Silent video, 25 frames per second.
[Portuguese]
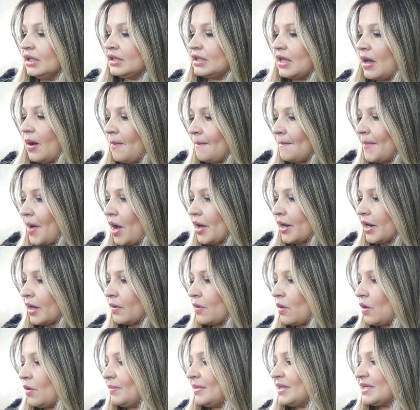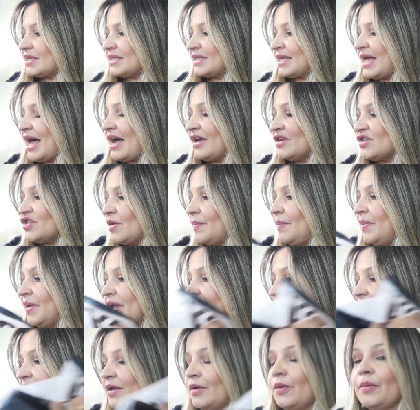Então, bora começar. Já
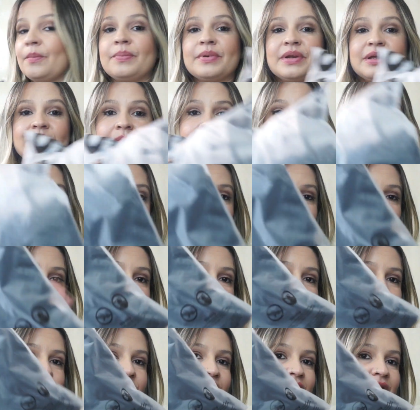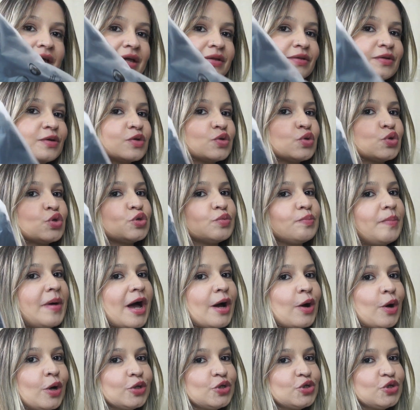peguei aqui o primeiro, né? Nossos
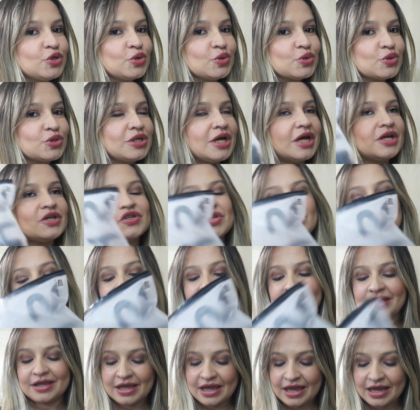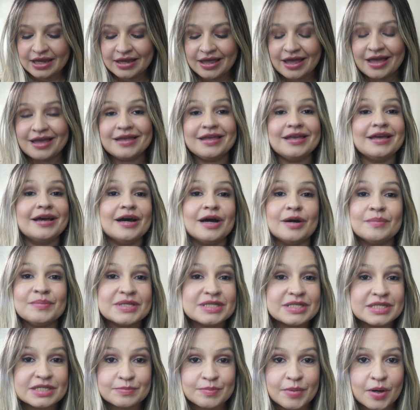pacotinhos da Shein. Quem aí ama esses